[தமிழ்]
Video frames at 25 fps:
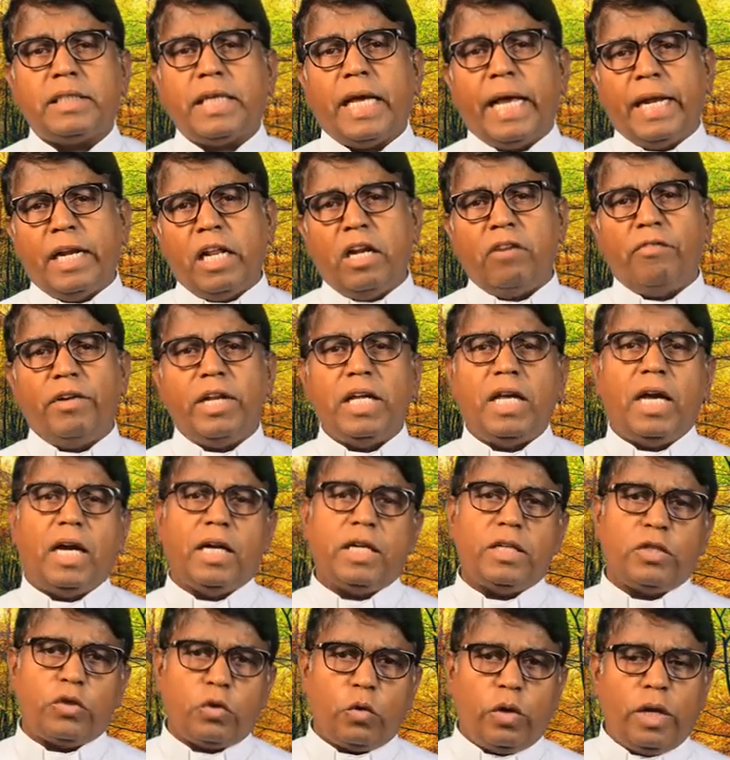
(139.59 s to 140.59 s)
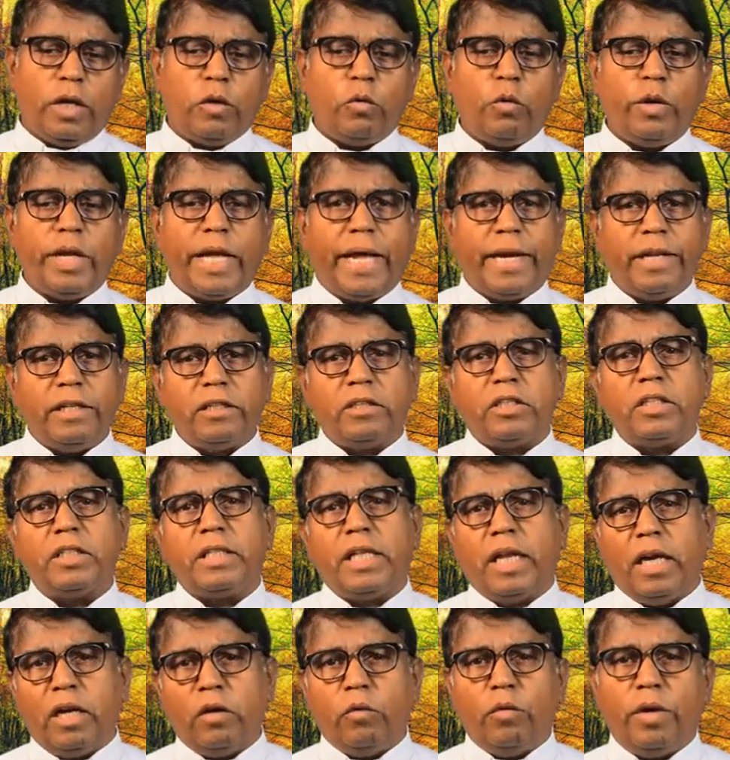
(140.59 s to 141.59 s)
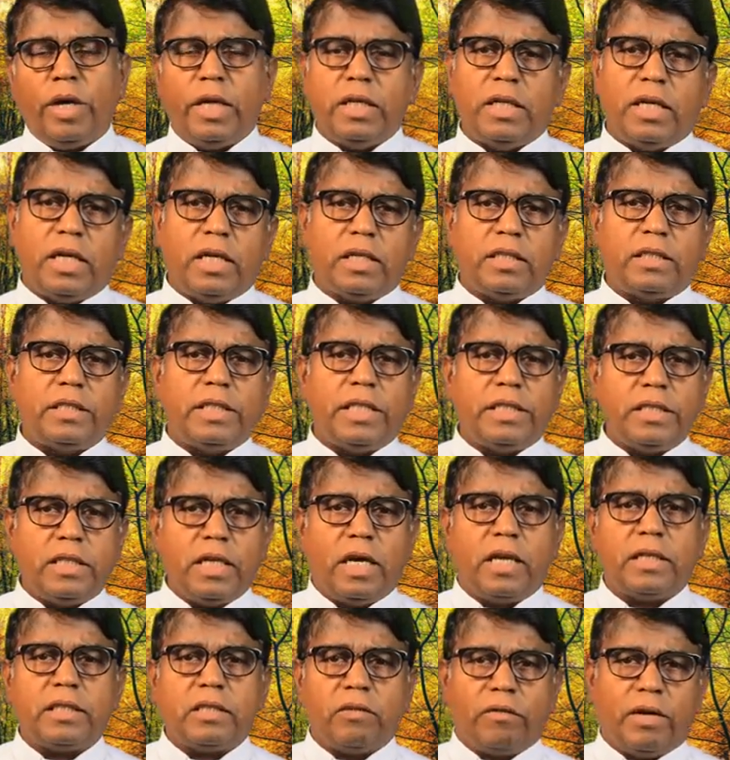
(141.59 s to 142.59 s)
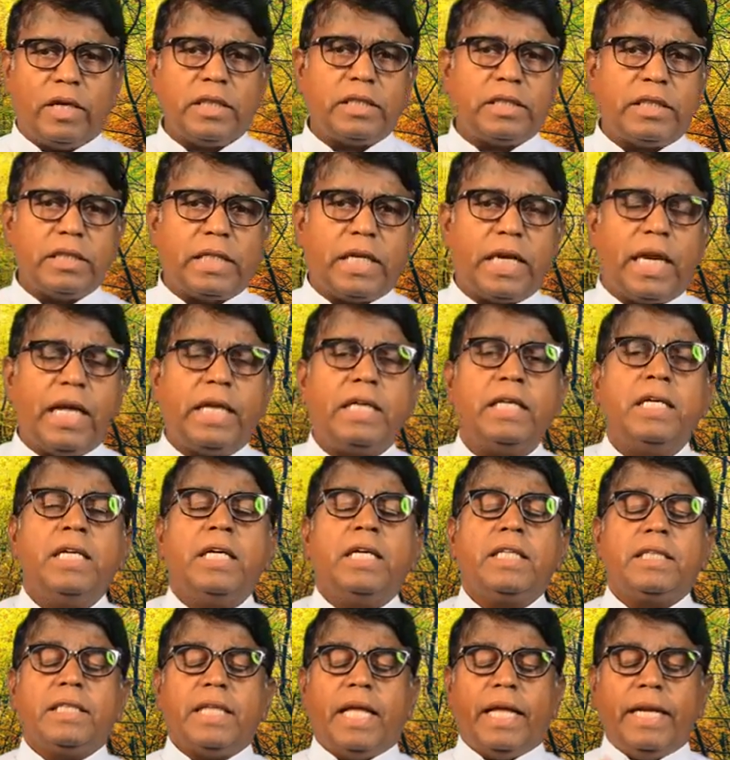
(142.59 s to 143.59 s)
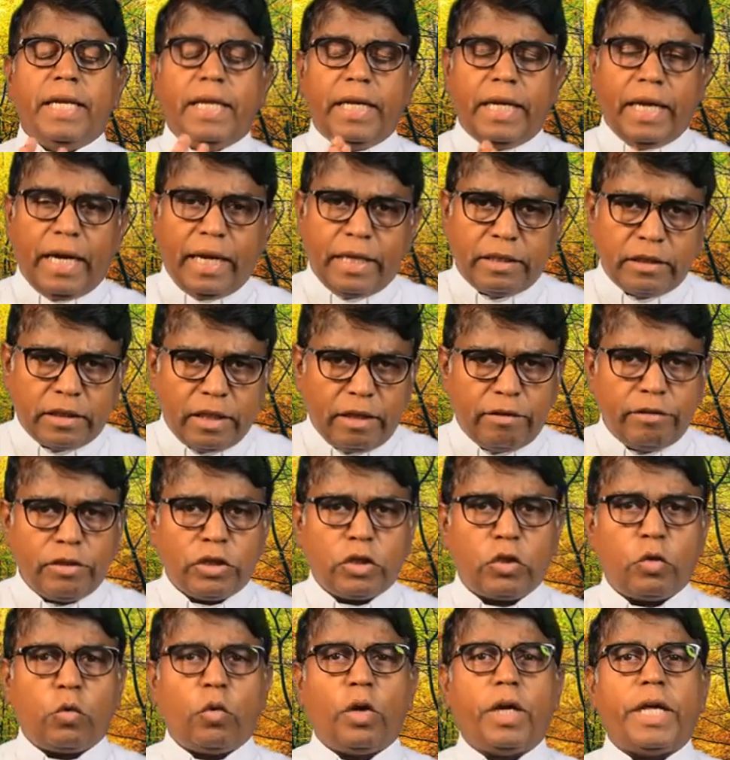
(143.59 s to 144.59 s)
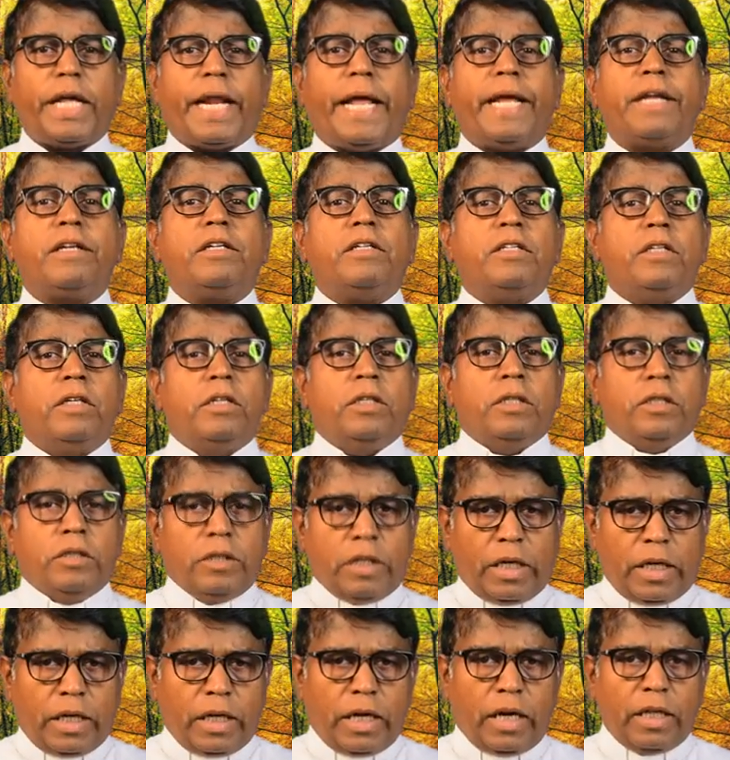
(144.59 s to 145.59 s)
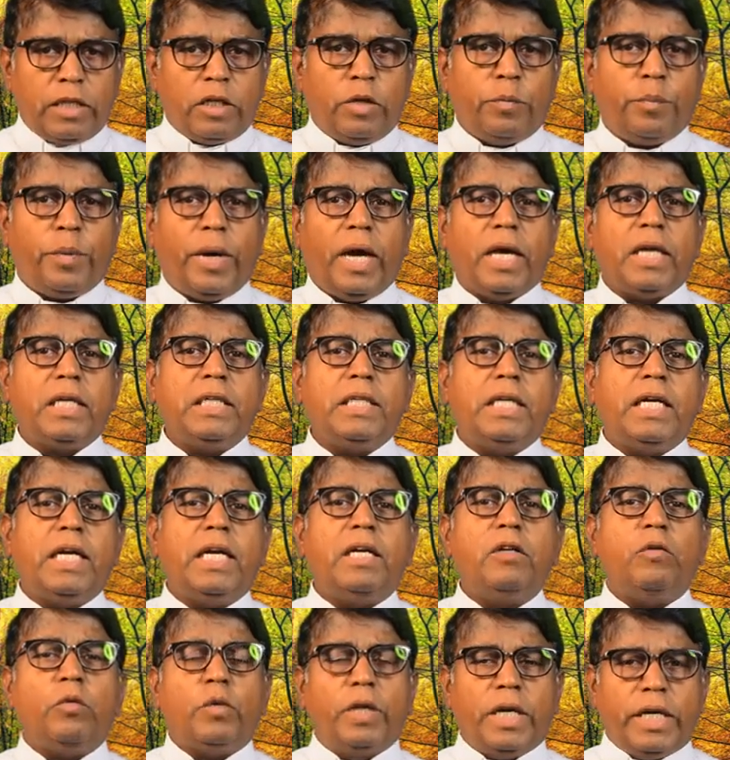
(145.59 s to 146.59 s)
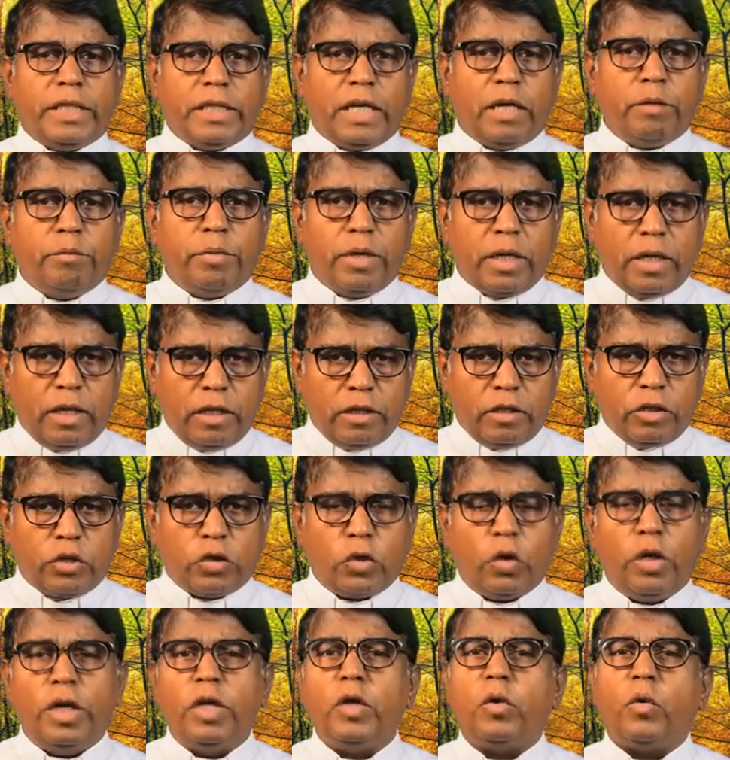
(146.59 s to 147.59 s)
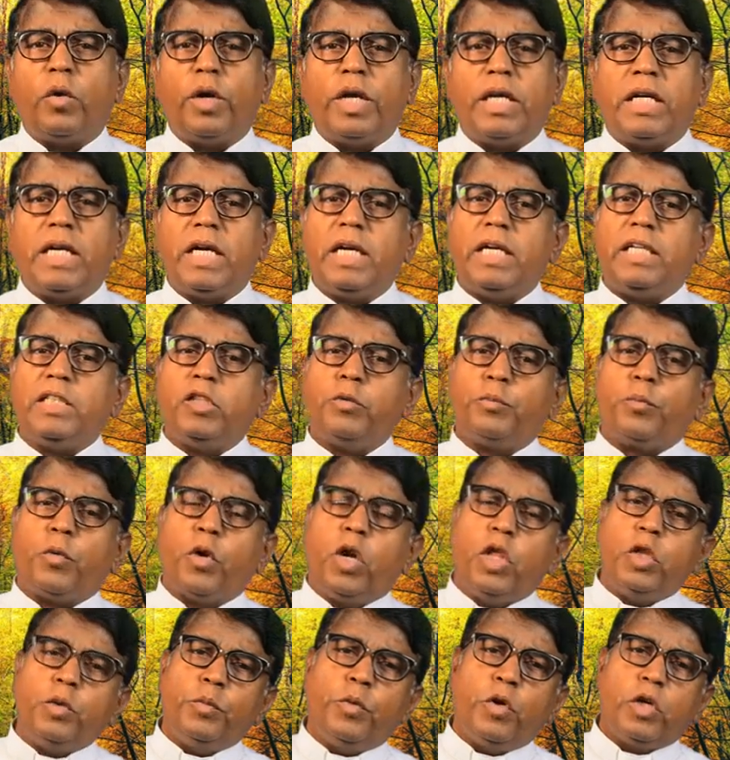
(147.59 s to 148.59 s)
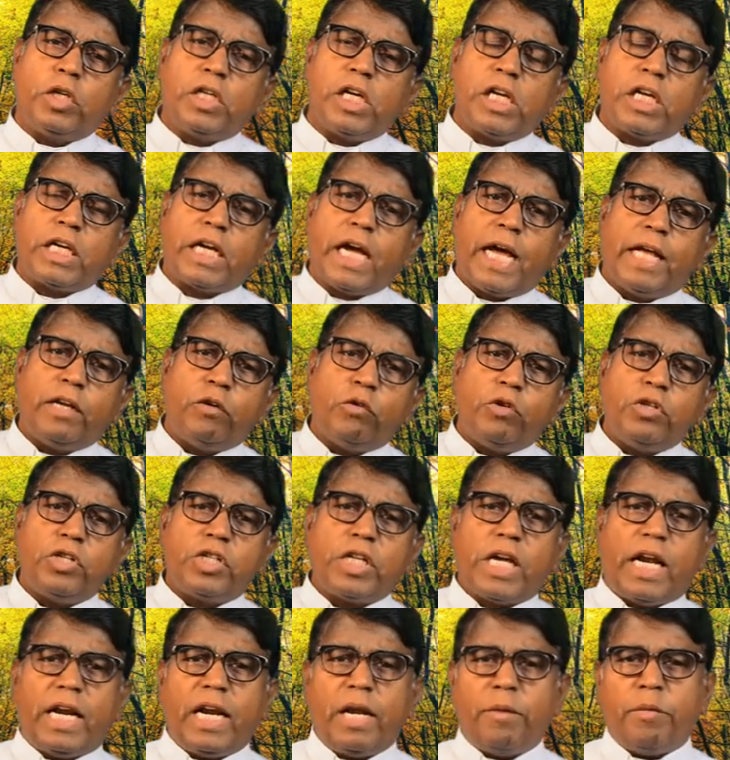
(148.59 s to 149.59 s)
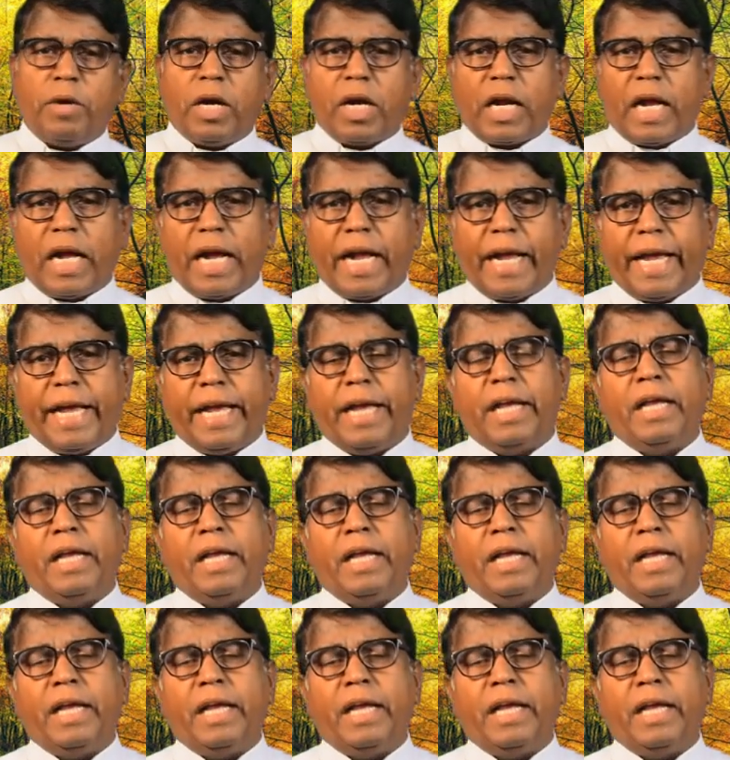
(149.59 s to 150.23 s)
சேனல் வழியாக சொல்லக்கூடிய அனைத்து நல்ல உள்ளங்களுக்கு நெஞ்சார்ந்த வாழ்த்துக்களை நன்றிகளை தெரிவித்துக் கொள்கிறேன் நீங்கள் அதை பாருங்கள் உங்களை நண்பர்களுக்கு சொல்லிக் கொடுங்கள் இது பொழுதுபோக்கிற்கான ஒன்று அல்ல மாறாக